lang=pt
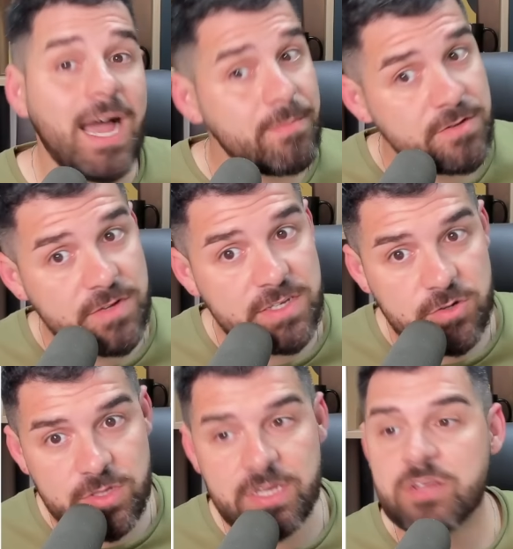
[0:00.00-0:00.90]
Ah, mas
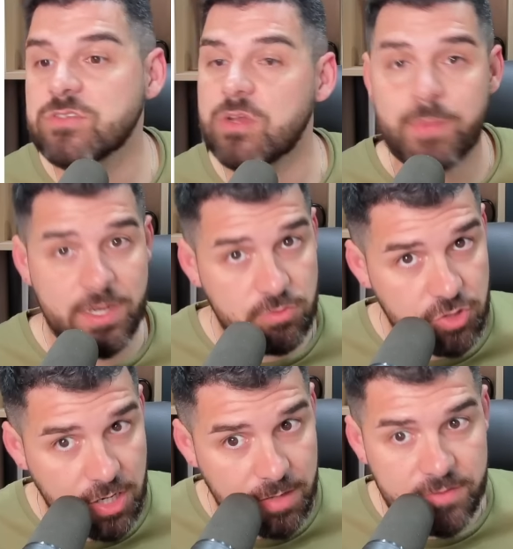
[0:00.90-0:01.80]
venceu o Internacional, mas não
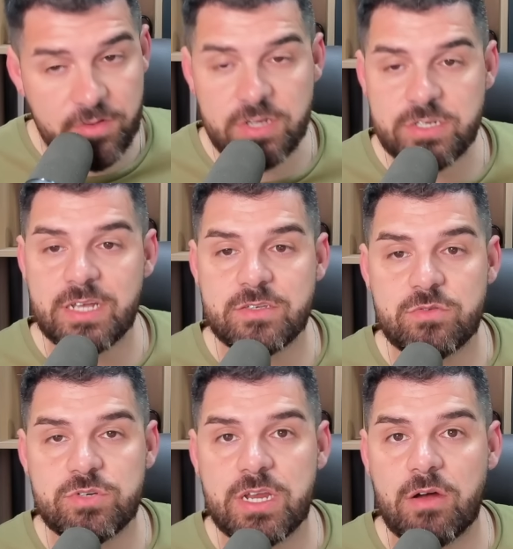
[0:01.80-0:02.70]
joga bem fora de casa
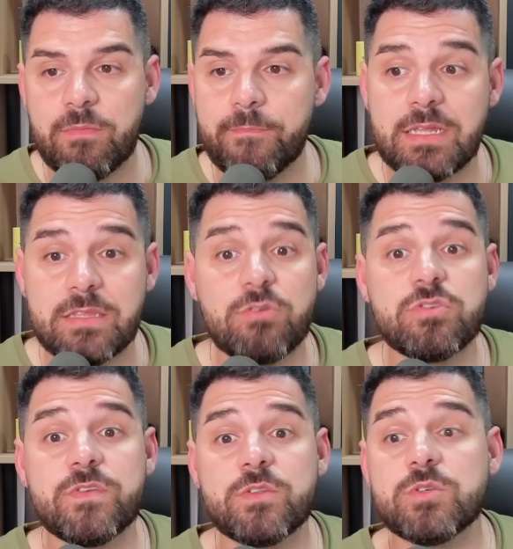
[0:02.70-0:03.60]
no geral. Então o
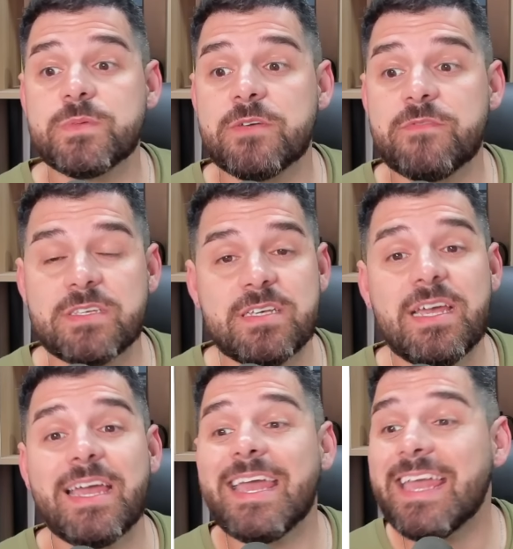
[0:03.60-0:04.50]
Juventude precisa
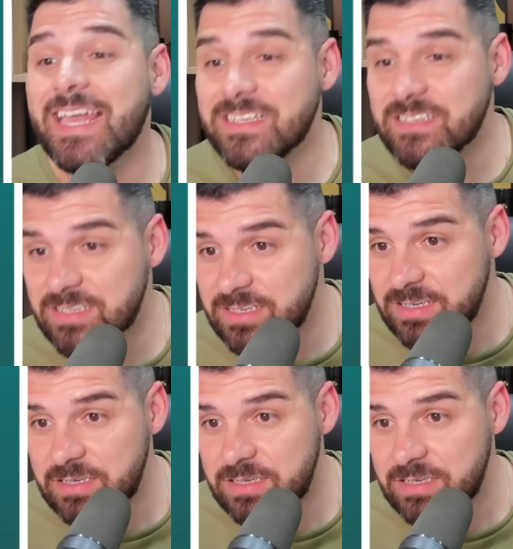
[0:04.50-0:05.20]
fazer esse